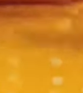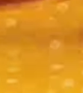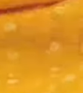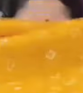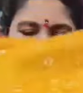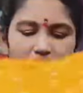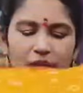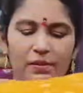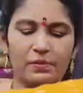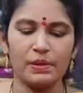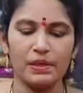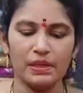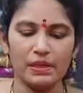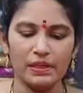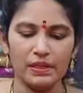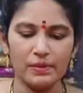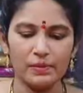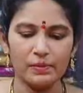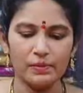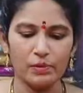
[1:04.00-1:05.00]
అండ్ ఈసారి
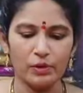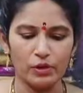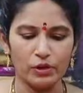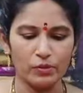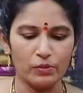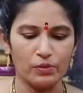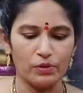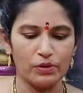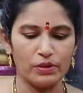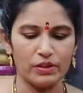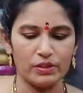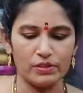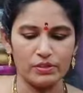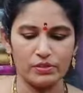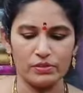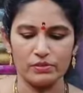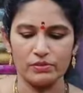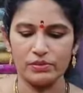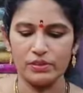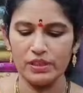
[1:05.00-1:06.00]
మనకి బాటమ్ బోర్డర్
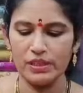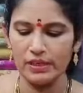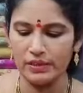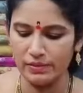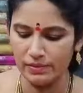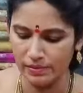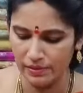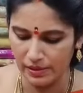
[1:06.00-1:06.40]
చూసుకుంటే